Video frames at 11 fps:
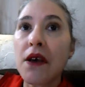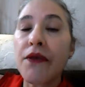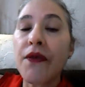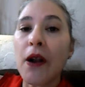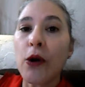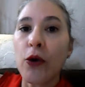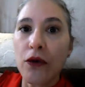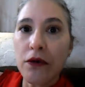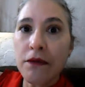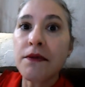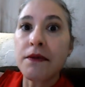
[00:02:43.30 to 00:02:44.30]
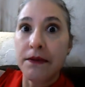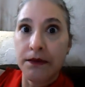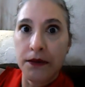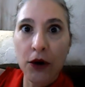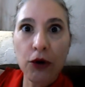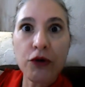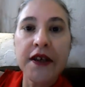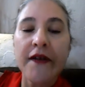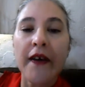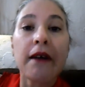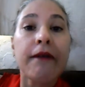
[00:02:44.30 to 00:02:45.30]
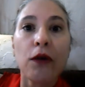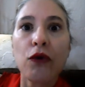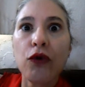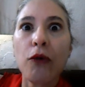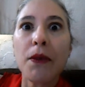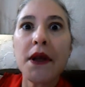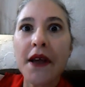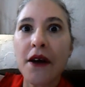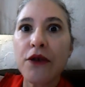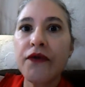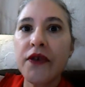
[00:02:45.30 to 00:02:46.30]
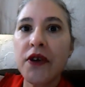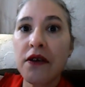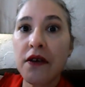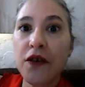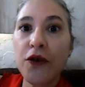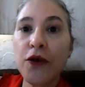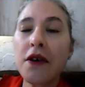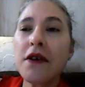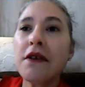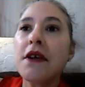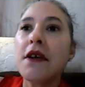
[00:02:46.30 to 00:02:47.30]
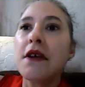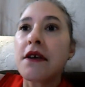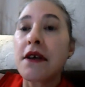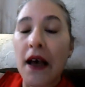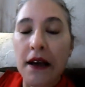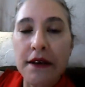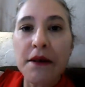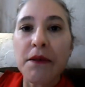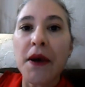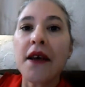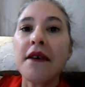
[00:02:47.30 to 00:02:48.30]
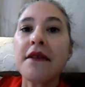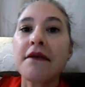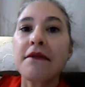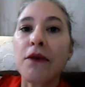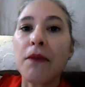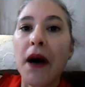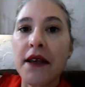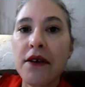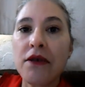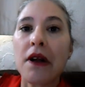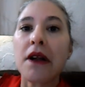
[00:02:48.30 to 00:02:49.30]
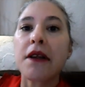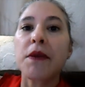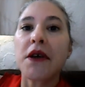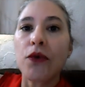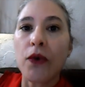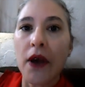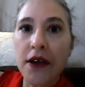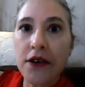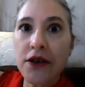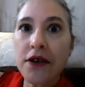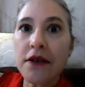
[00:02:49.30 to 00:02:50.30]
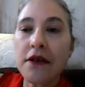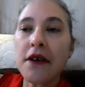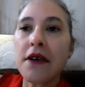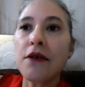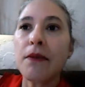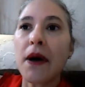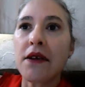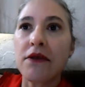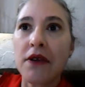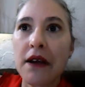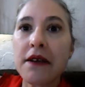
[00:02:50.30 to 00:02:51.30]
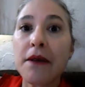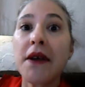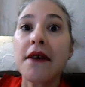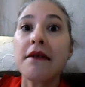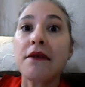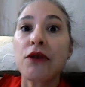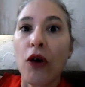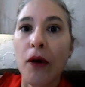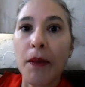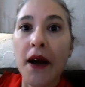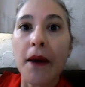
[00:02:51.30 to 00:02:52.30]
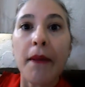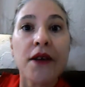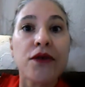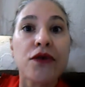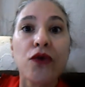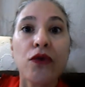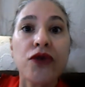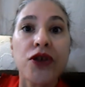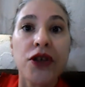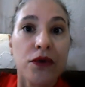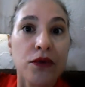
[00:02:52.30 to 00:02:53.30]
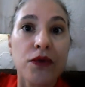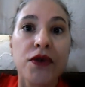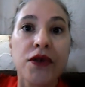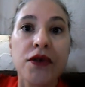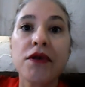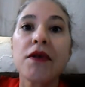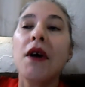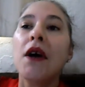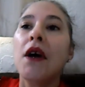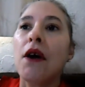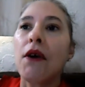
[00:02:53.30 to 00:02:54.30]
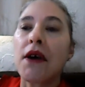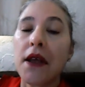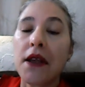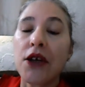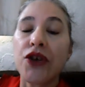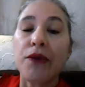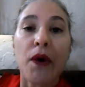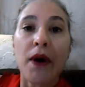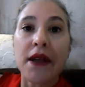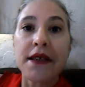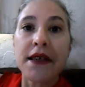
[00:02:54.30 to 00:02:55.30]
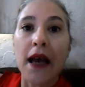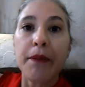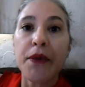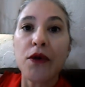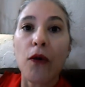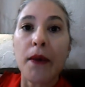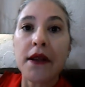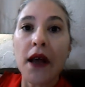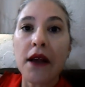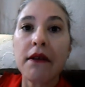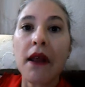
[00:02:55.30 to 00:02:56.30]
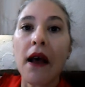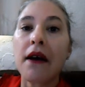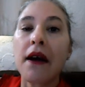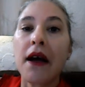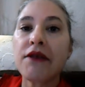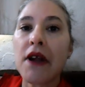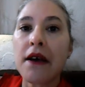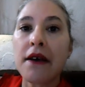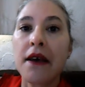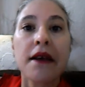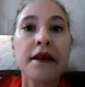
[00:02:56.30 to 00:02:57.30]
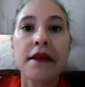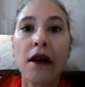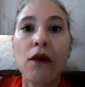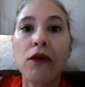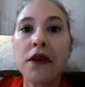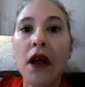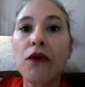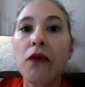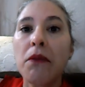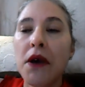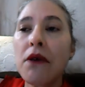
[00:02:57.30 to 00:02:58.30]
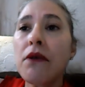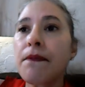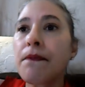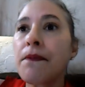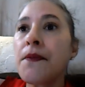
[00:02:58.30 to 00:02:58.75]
que falou, inclusive ela falou no comentário do vídeo anterior, que ela também, o marido dela também é doente e o marido dela também toma remédios contínuos. Eu até deixei meu WhatsApp no comentário dela, caso ela queira entrar em contato comigo.